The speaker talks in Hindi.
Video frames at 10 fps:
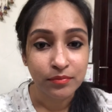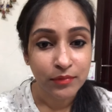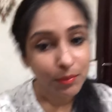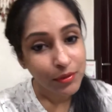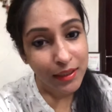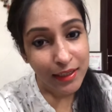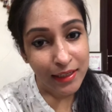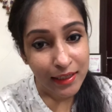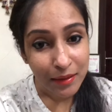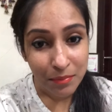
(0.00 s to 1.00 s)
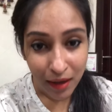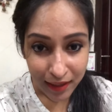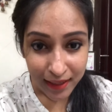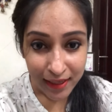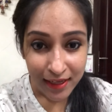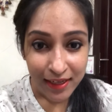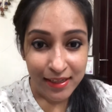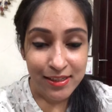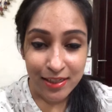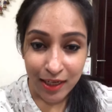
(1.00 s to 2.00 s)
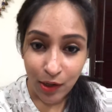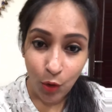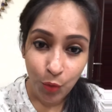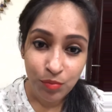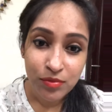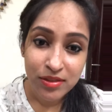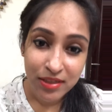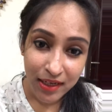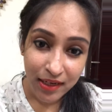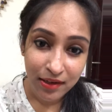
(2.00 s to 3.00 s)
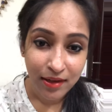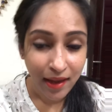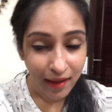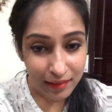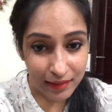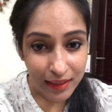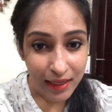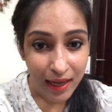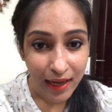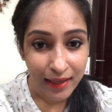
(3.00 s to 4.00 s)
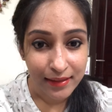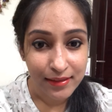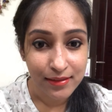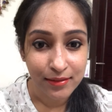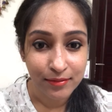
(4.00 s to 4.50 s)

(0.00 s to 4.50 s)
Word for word: तब तक के लिए बाय स्टे होम स्टे हेल्दी एंड